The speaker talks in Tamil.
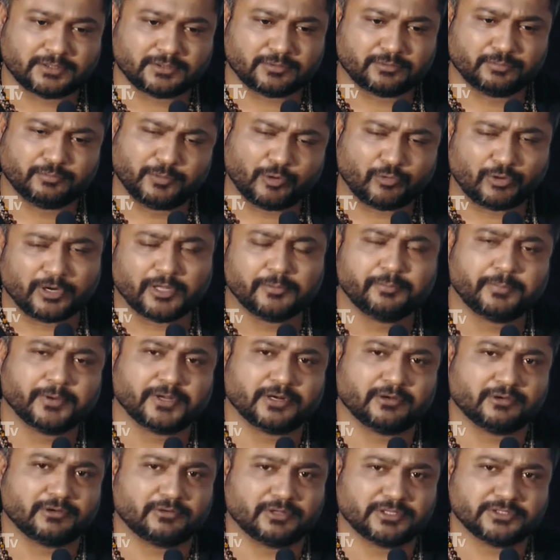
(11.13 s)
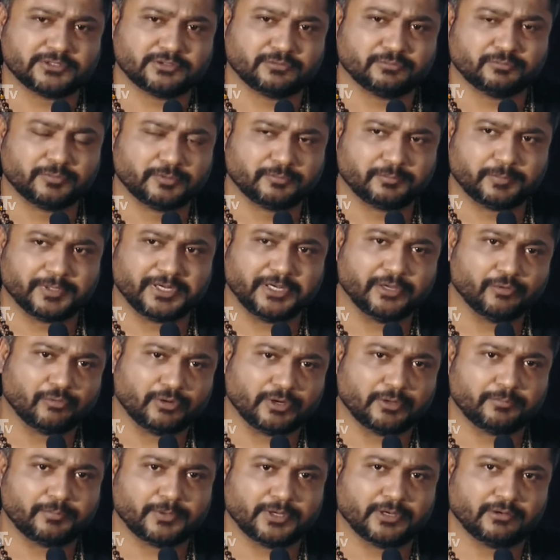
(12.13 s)
ரொம்ப உழைப்பார் அவர் வச்சு ரொம்ப பெரிய
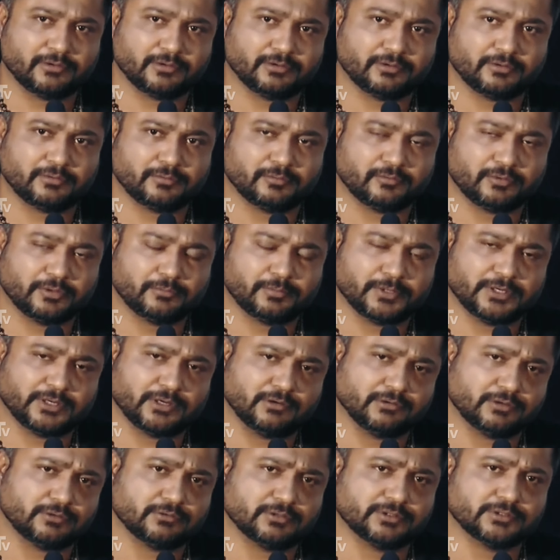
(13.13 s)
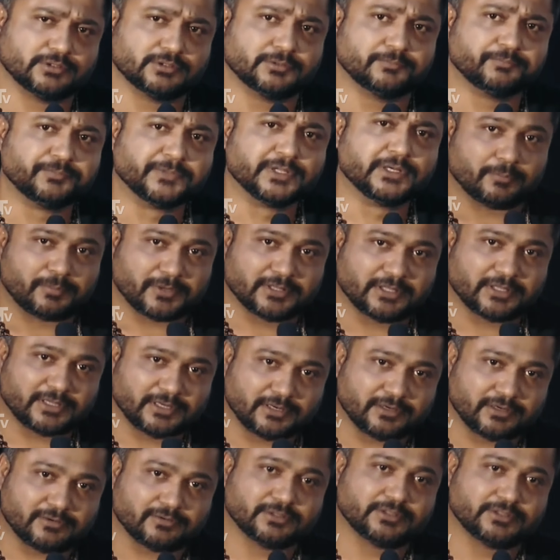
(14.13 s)
உழைப்பை உழைப்பாளி அவர் வந்து அப்புறம் தான்
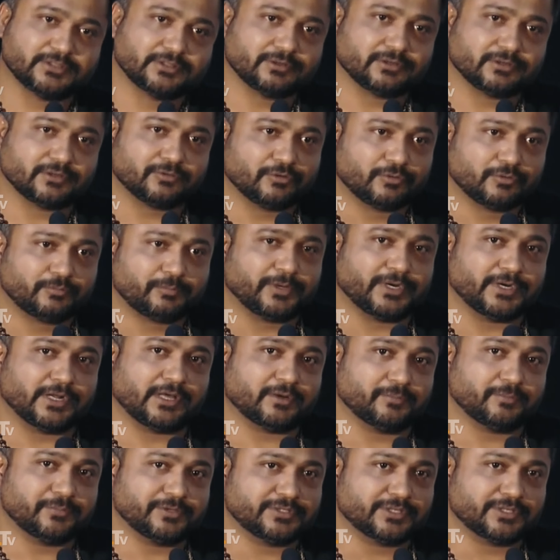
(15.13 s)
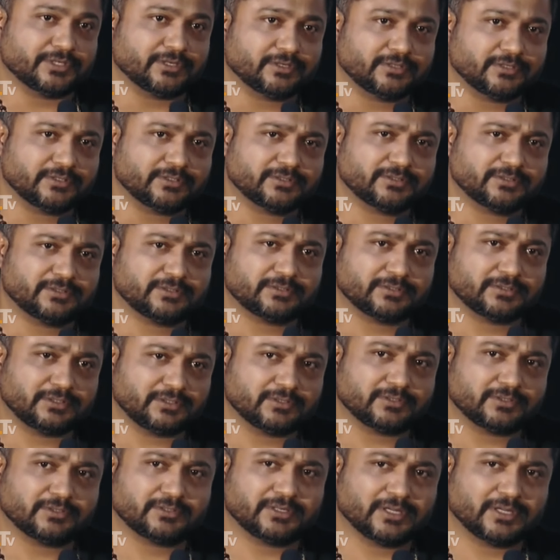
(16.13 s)
நான் வந்து அவர் நோட் பண்ண ஆரம்பித்தேன்
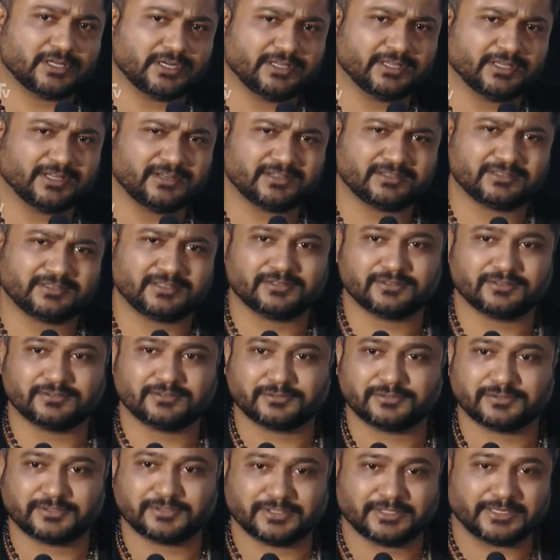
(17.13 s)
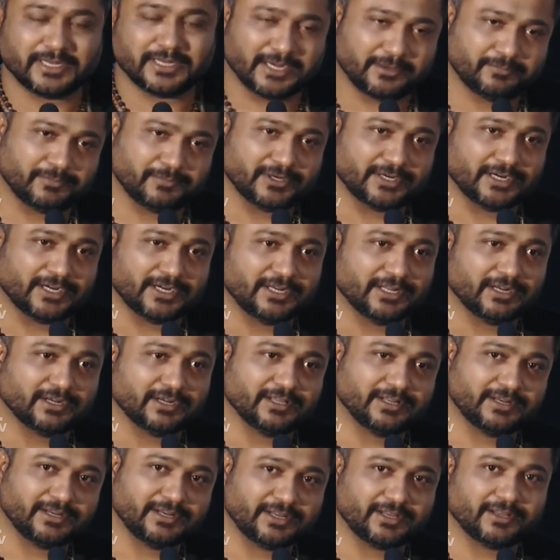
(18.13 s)
நான் டார்லிங் என்ன நீங்கள் டேரக்ட் பண்ணுற
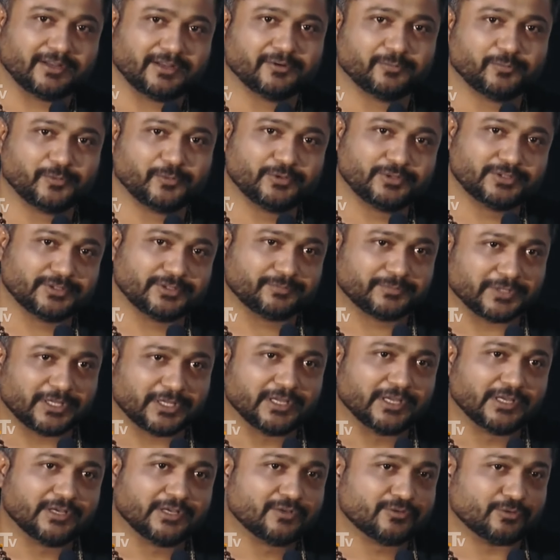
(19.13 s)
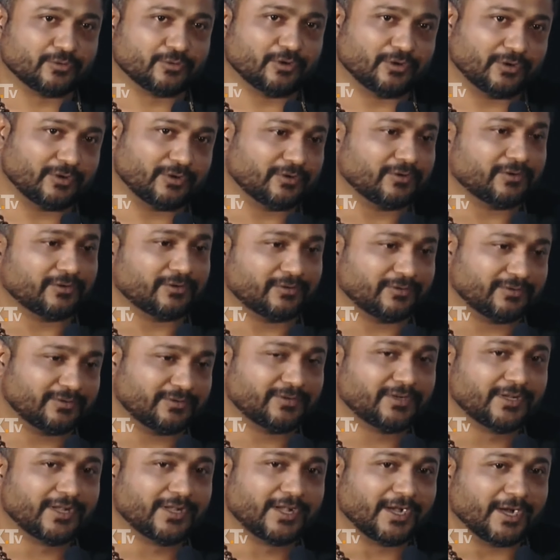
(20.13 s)
ஐடியாலாம் இருக்கேன் போது ஸோ
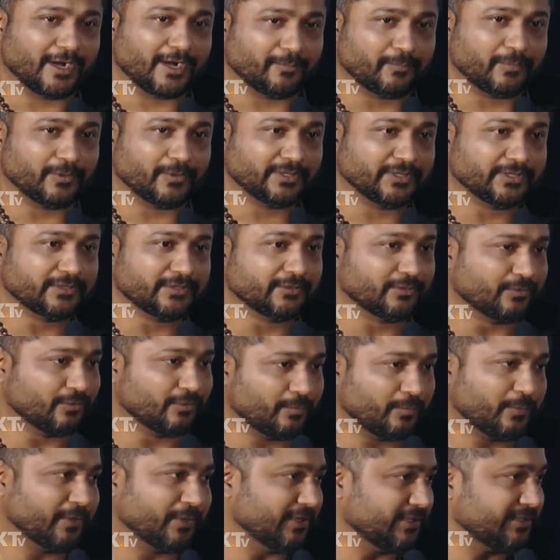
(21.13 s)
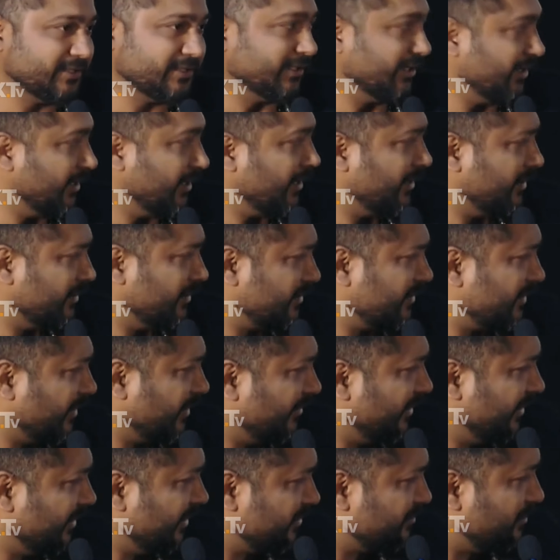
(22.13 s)
அப்போலேருந்து ஓப்பன் ஆச்சுன்னு நினைக்கிறேன்
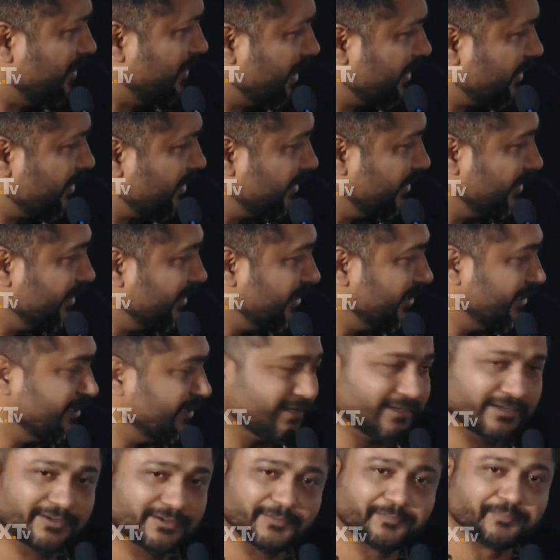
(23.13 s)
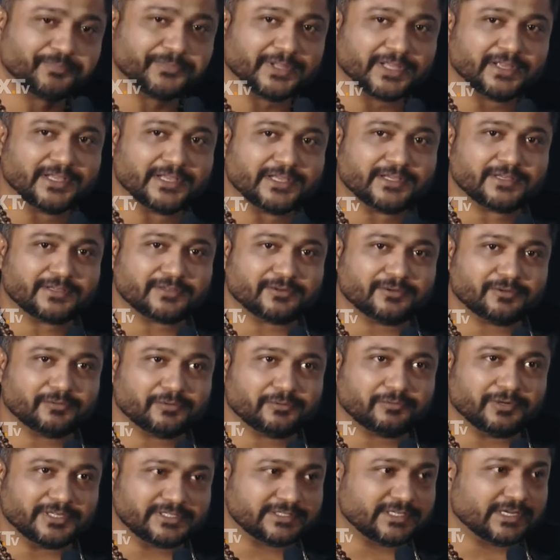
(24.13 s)
செவன் இயர்ஸ் பேக்குன்னு நினைக்கிறேன் நான்
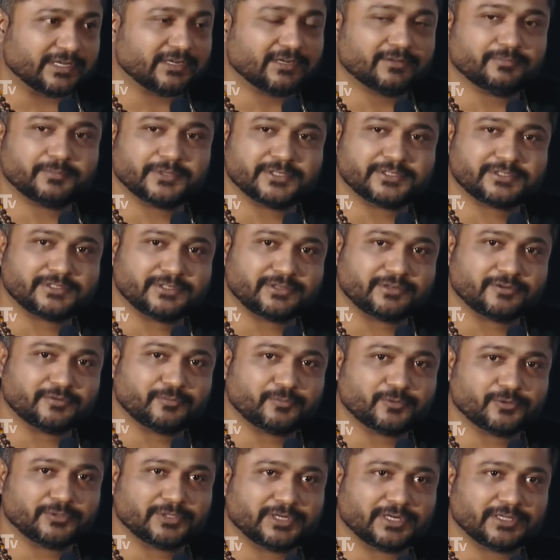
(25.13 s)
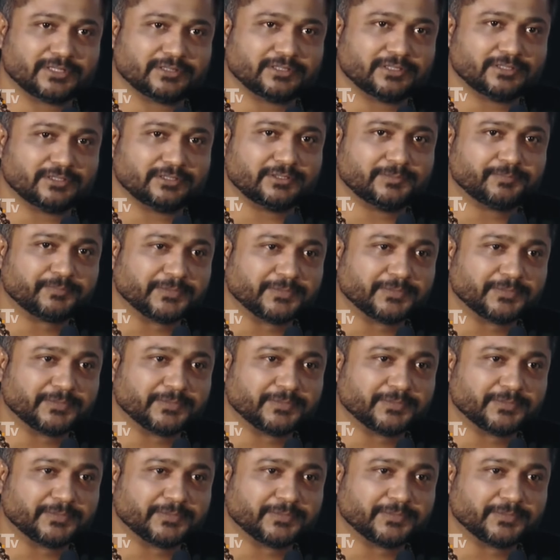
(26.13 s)
வைசாகில் பேசிட்டு இருக்கும்போது நடந்தது